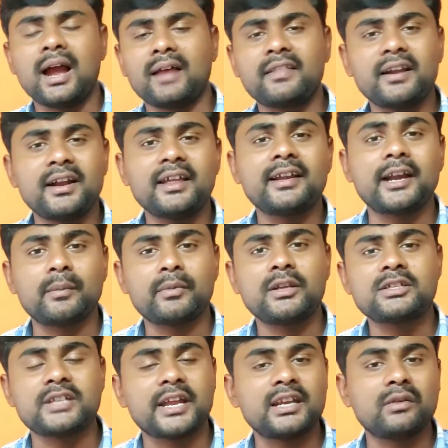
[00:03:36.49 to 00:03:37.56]
అదేనండి రెడ్మీ
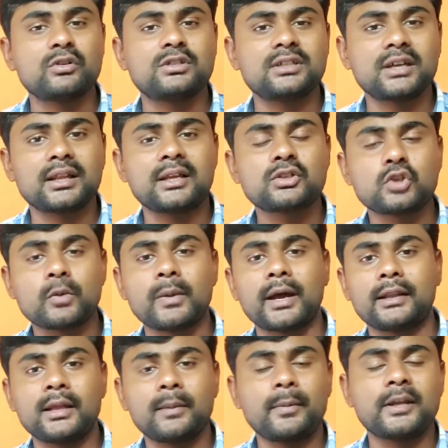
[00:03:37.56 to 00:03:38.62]
నుంచి నైన్ e వచ్చింది కదా సో
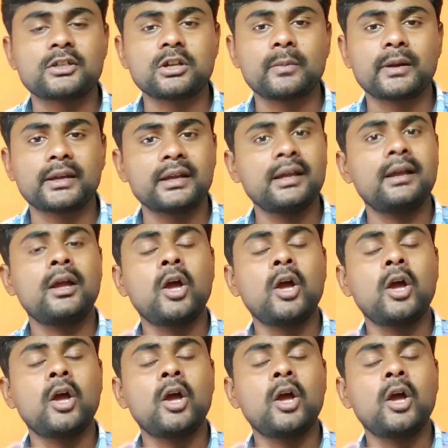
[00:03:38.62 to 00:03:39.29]
అదే ప్లేస్లో మనకి